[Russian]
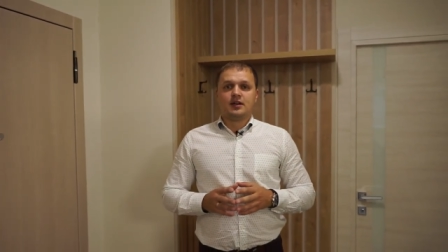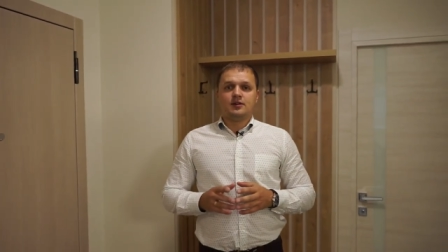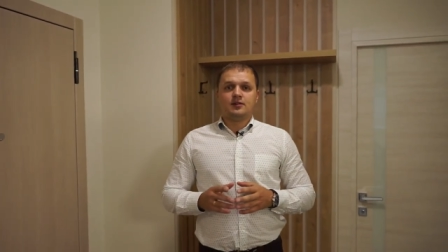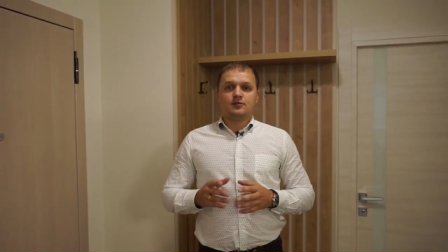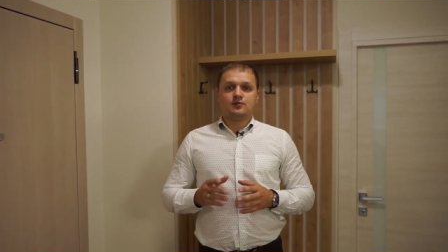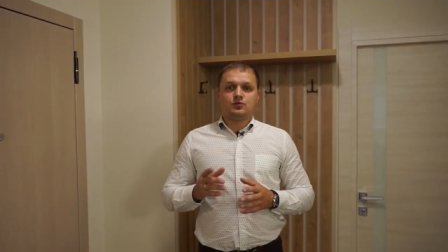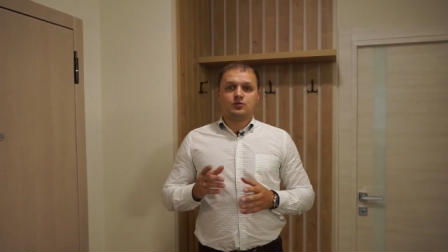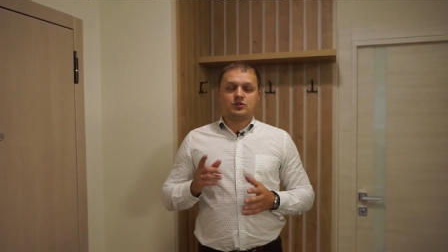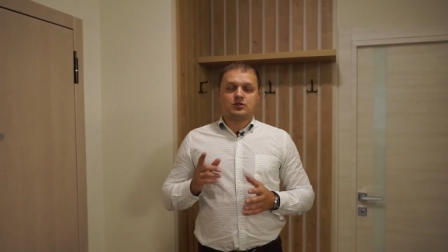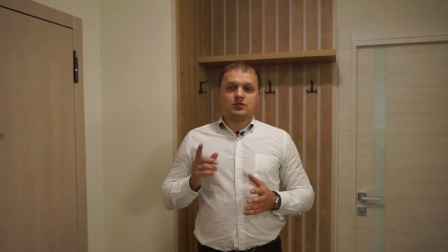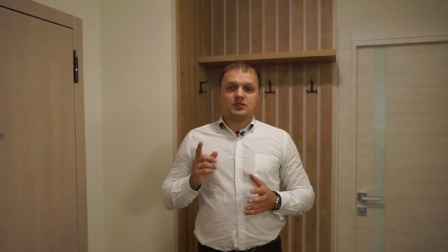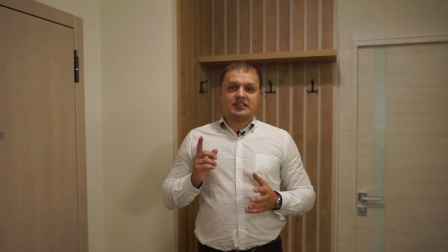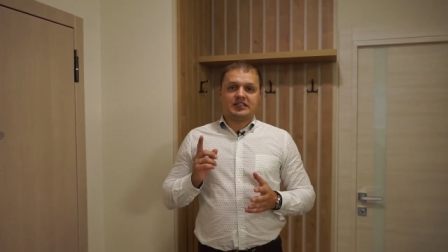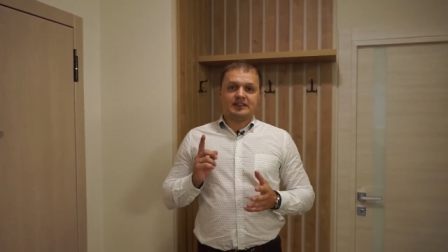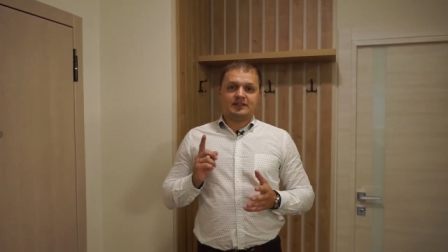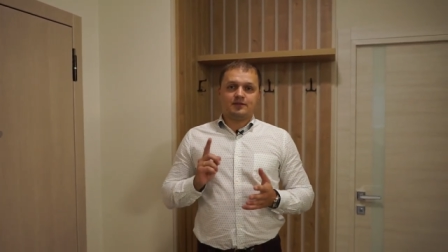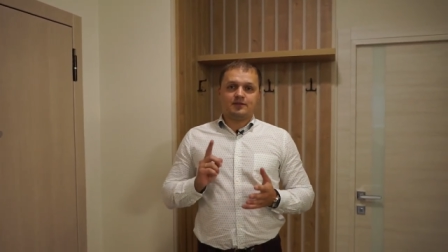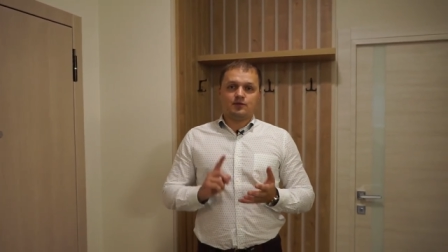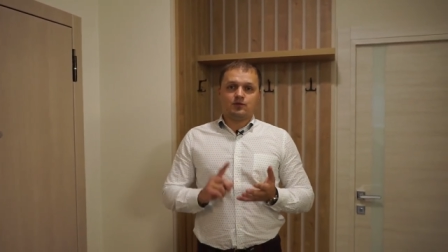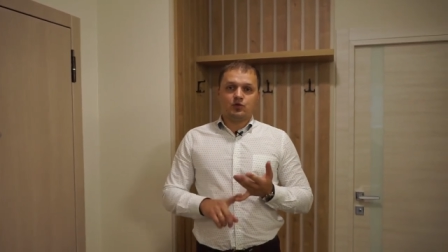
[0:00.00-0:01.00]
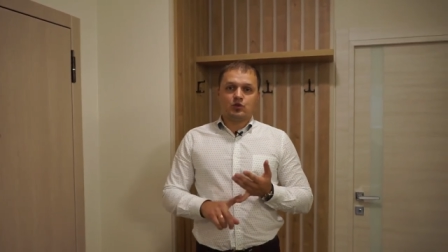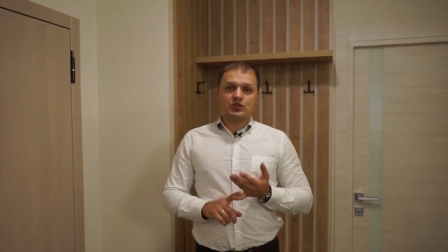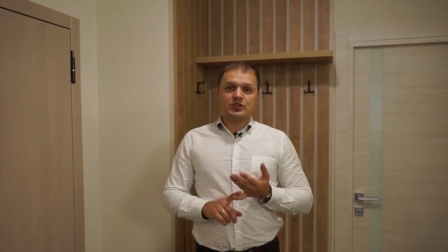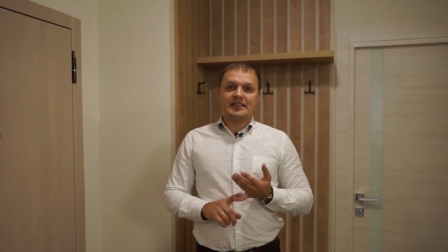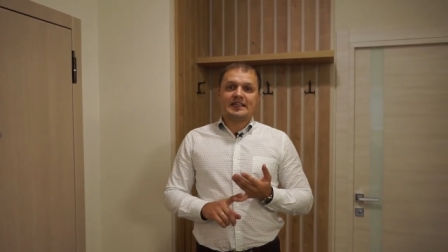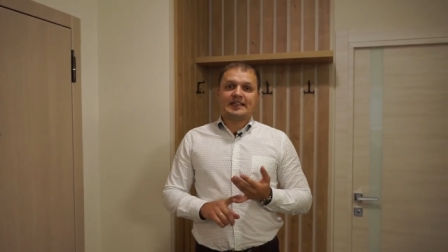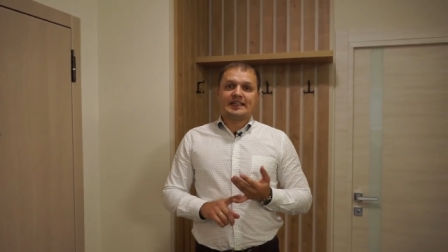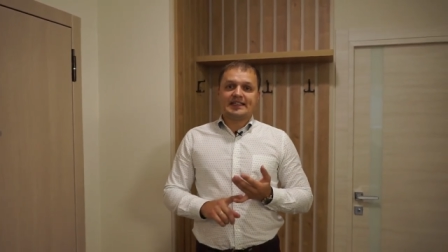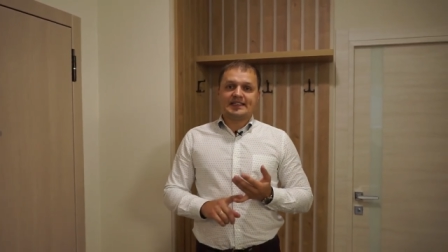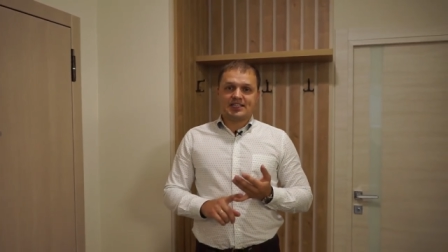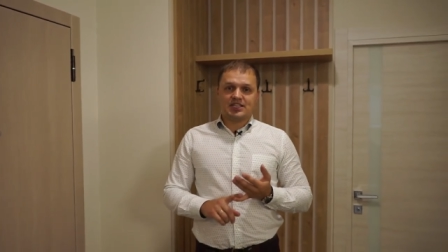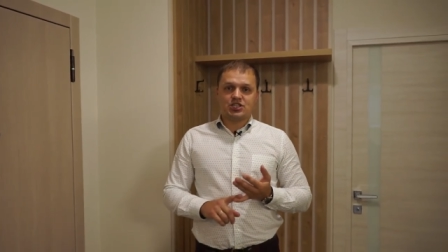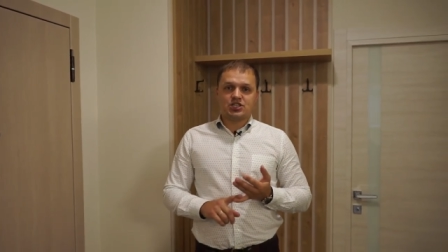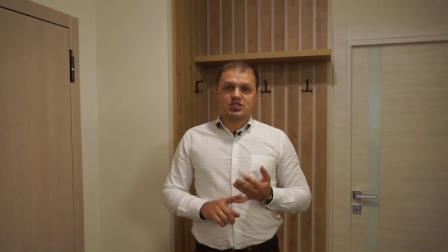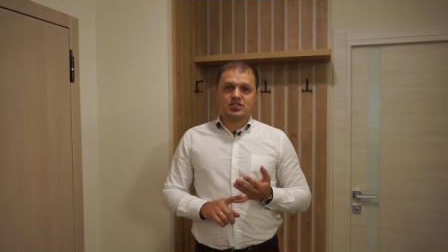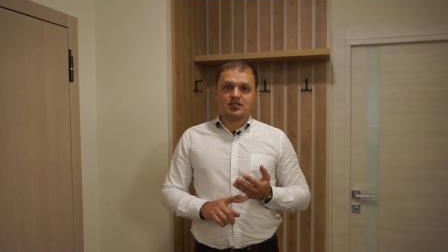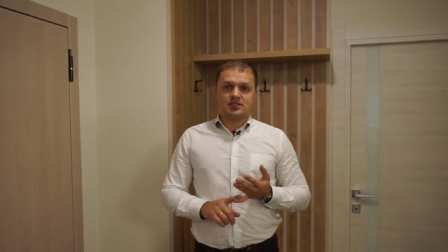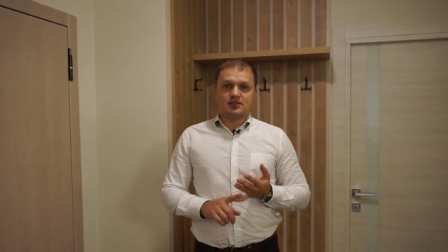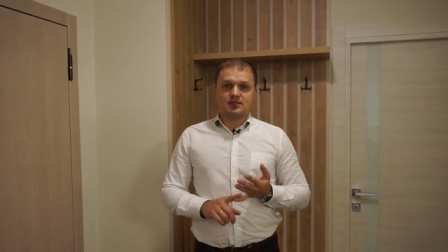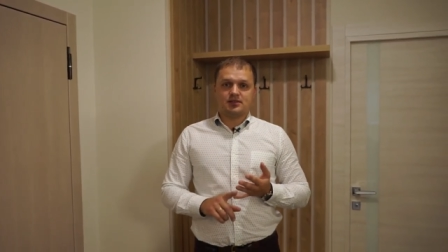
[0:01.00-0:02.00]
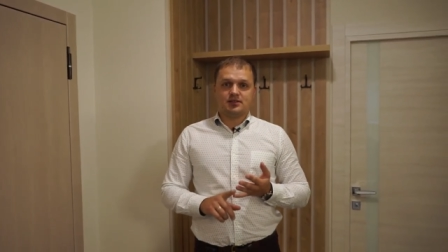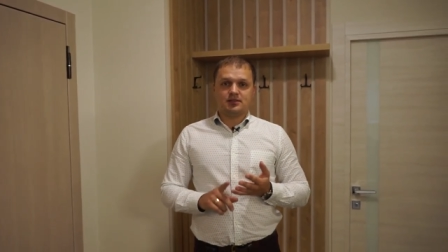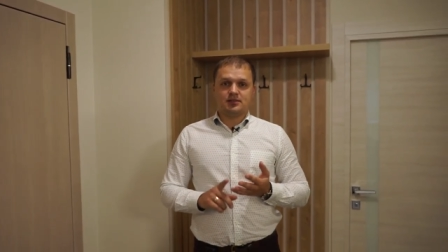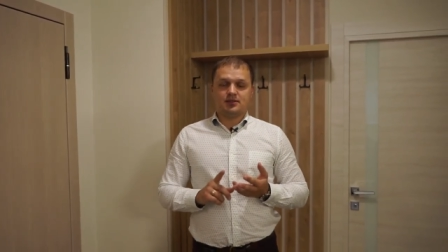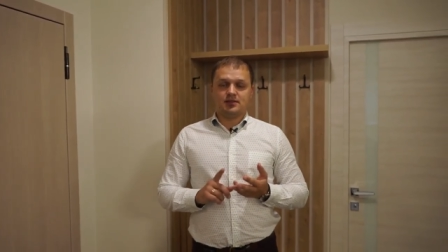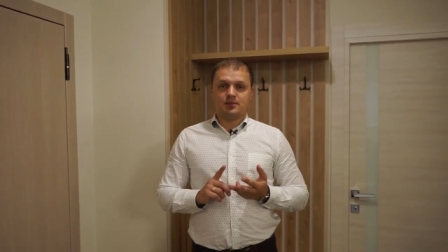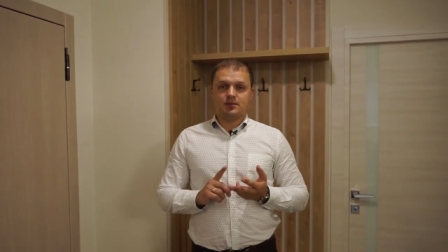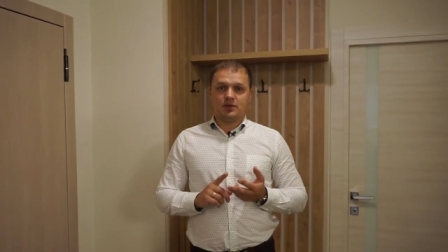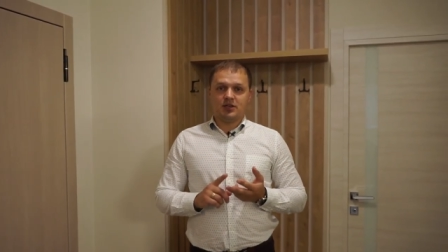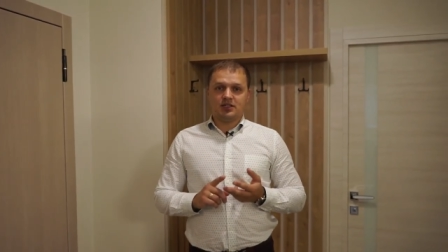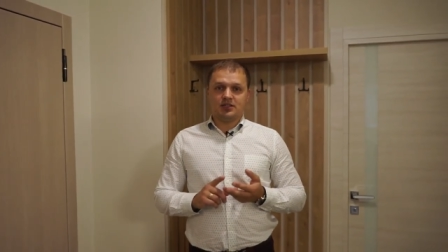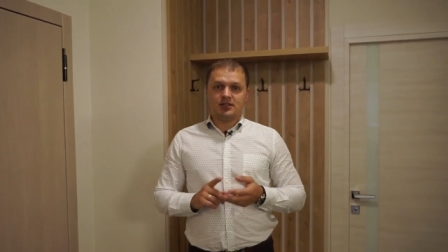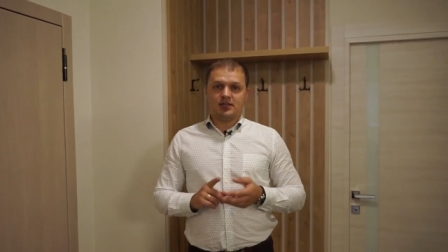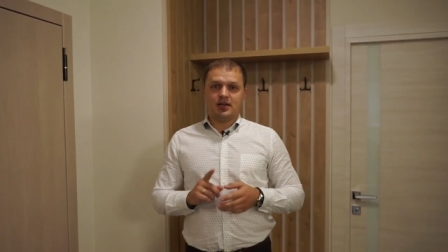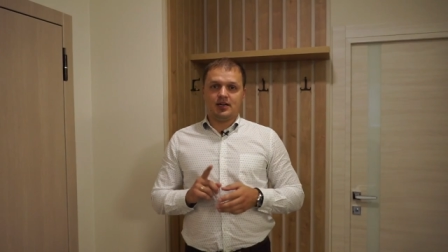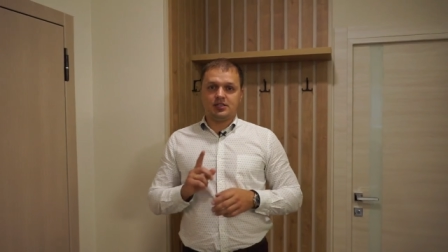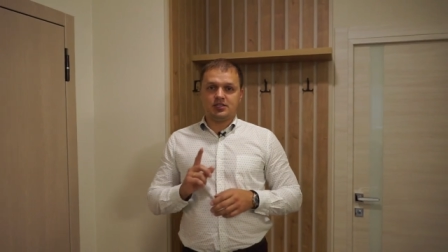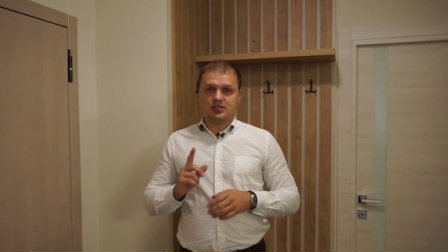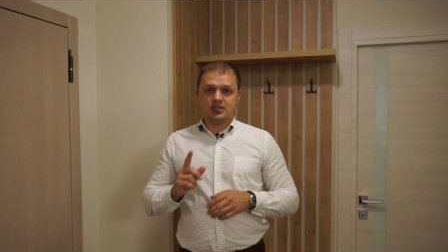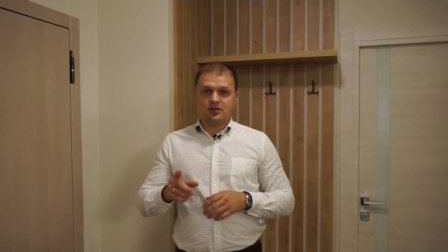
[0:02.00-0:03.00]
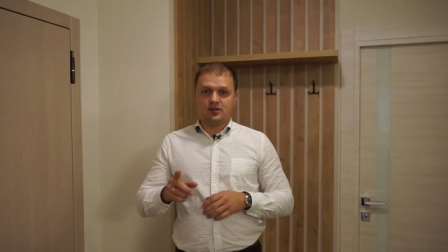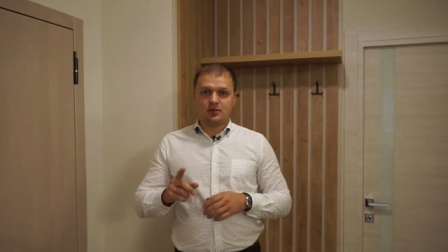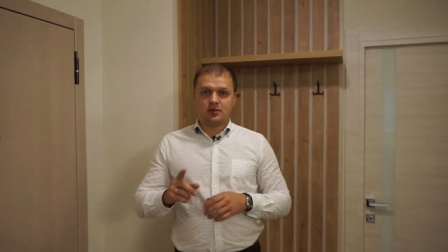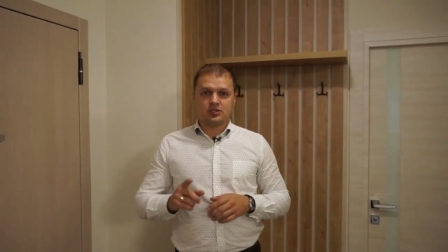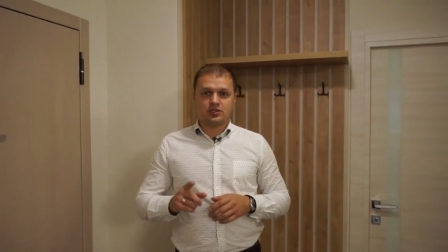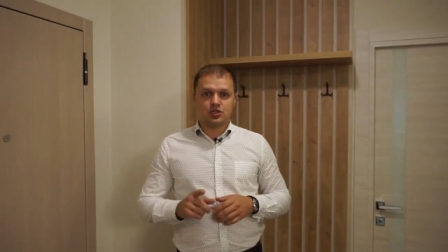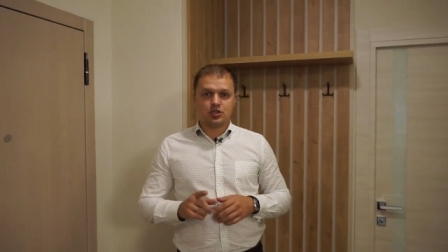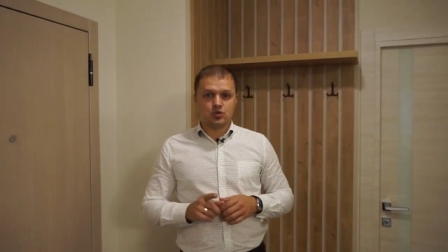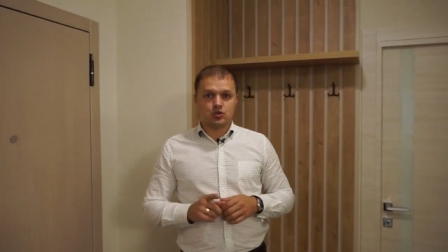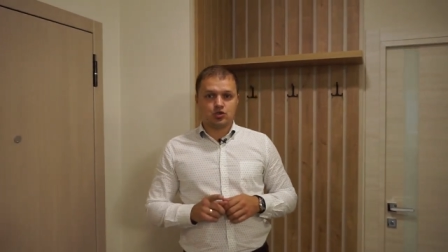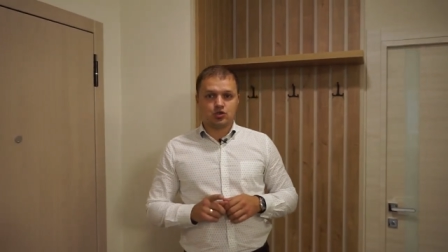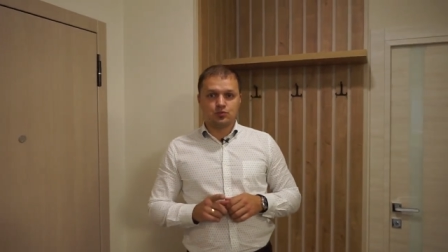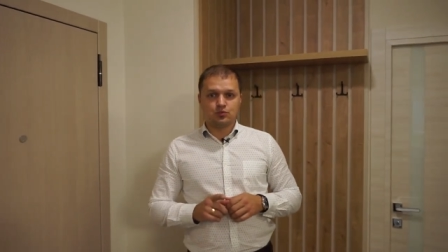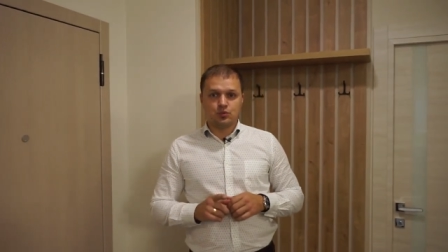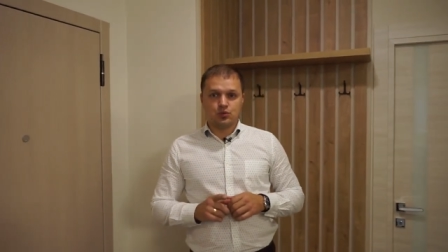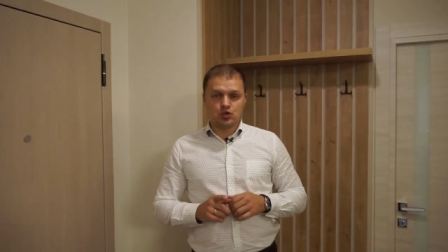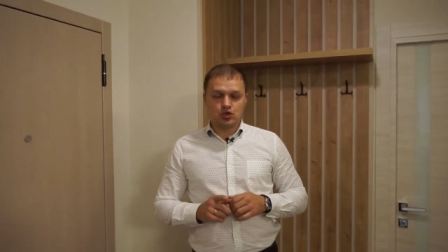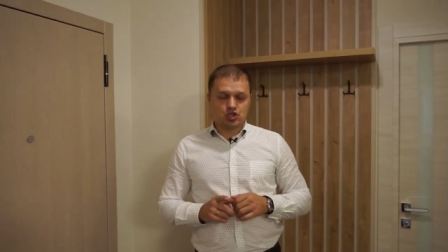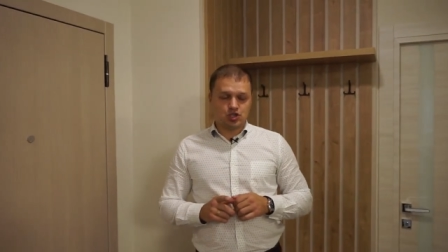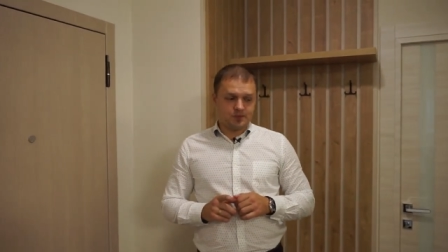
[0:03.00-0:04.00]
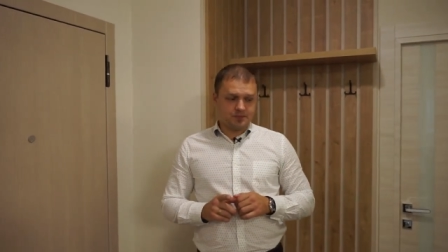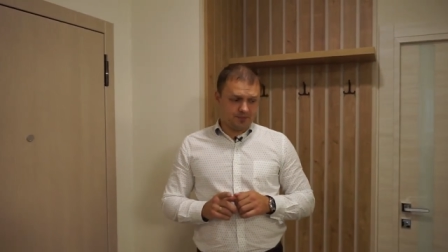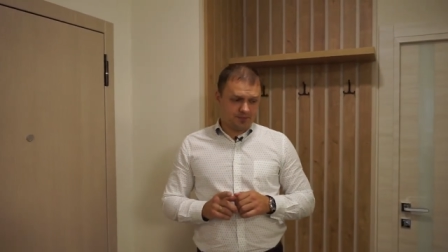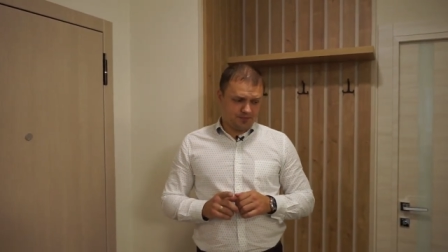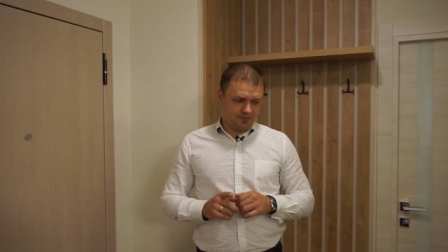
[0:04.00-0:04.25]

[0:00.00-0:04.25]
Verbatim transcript: Вот, э, водно-электрические э, полы, о них я вам расскажу чуть позже.